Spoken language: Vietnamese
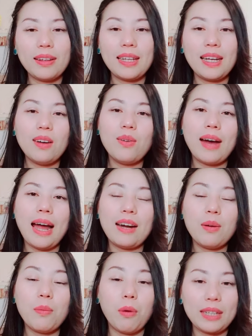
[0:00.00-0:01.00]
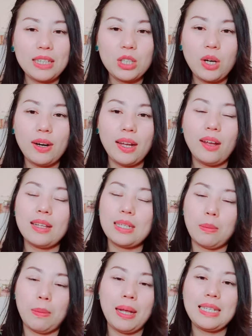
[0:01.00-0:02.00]
lấy tiền nọ cá nó mỏ thân cho này ya
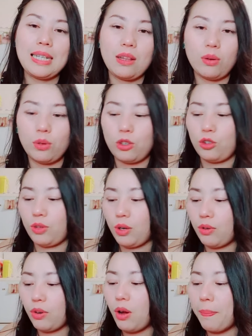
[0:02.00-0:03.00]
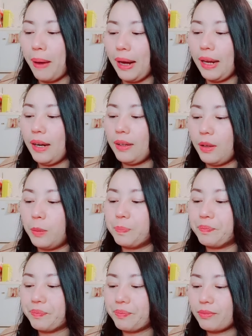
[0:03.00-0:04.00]
chỉ má chỉ đông yo chỗ tàu nọ bài hay này
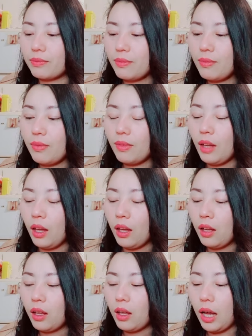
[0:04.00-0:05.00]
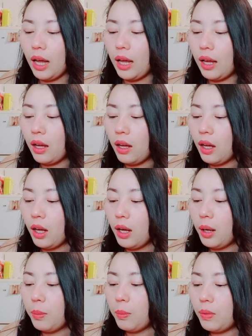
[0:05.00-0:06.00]
à,
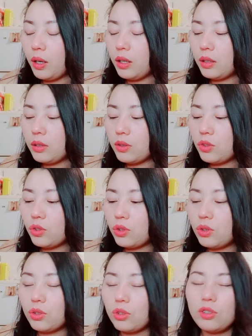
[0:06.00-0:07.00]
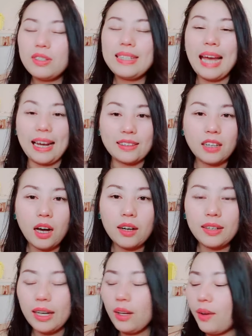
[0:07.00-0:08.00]
à dạ cơ
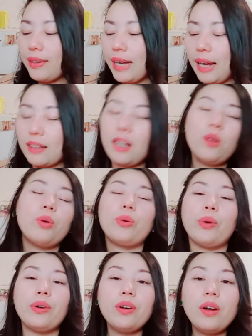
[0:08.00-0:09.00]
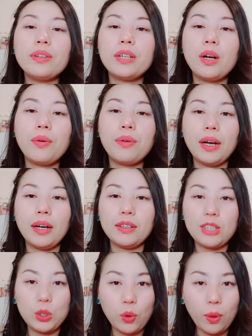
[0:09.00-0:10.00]
nãy giờ dạ cơ ôi dồi nó trâu à
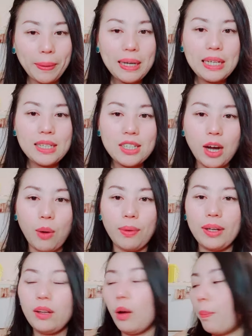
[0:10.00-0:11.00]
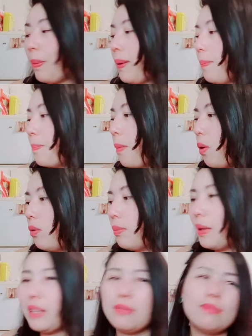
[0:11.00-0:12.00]
sủa bé lì trâu nãy móng
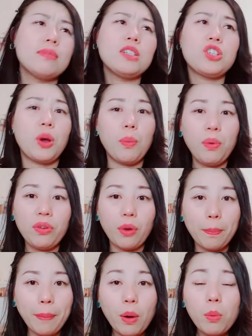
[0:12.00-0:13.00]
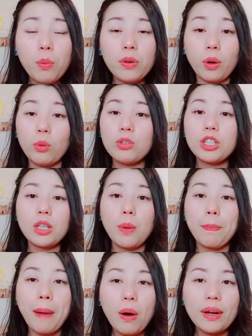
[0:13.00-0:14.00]
mà tới rổ mua chọc báu mua chọc cũng tao
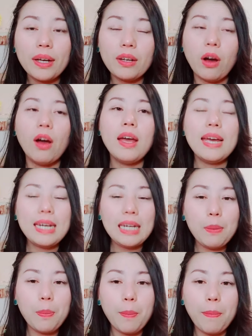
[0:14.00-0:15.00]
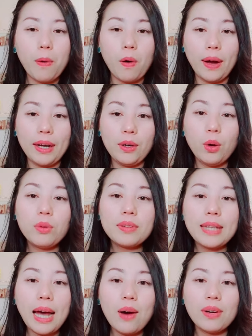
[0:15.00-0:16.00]
báu nãy giờ nếp bò nón
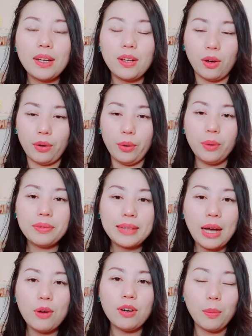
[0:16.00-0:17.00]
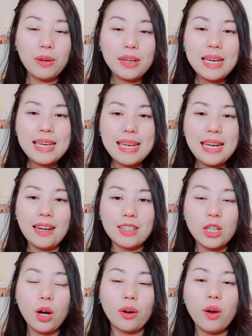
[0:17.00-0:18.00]
táo nãy giờ nón táo được mới kia kia là
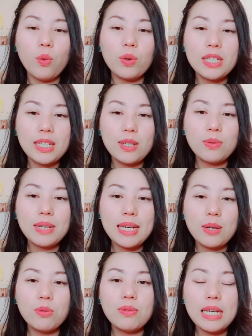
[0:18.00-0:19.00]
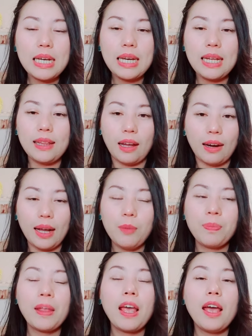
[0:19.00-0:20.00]
cho lắm nó ôi xin cũng ghi cũng ghi lên tờ đó
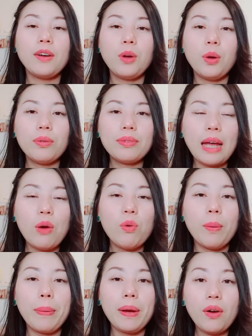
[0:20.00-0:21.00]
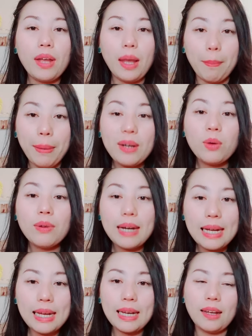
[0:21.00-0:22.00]
nón táo à bé nói à ba nón
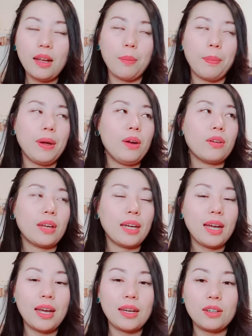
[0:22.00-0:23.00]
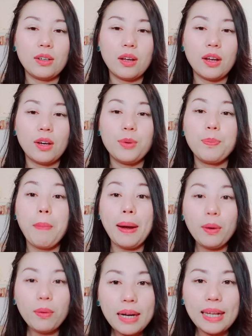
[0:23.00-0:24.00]
lì ý à bé nói chuyện hè à, ba
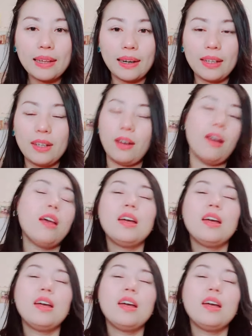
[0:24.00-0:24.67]
nón lì nè à nãy giờ